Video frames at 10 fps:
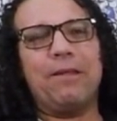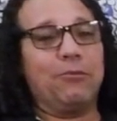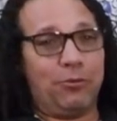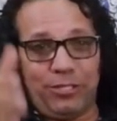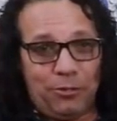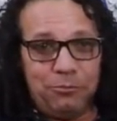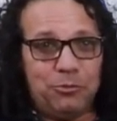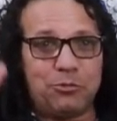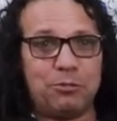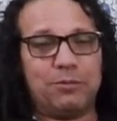los quiero
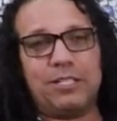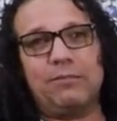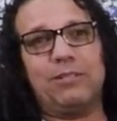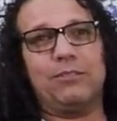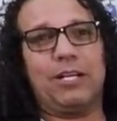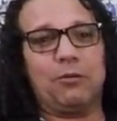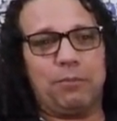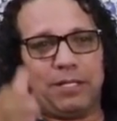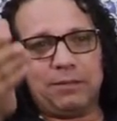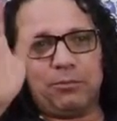mucho porque, bueno, gano
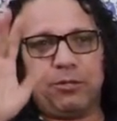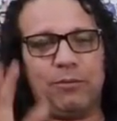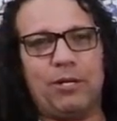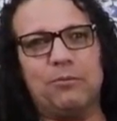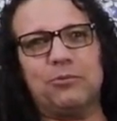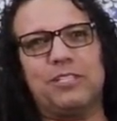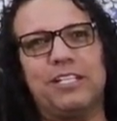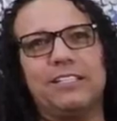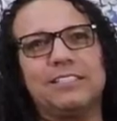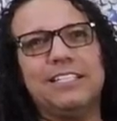plata por hablar con
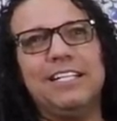ustedes.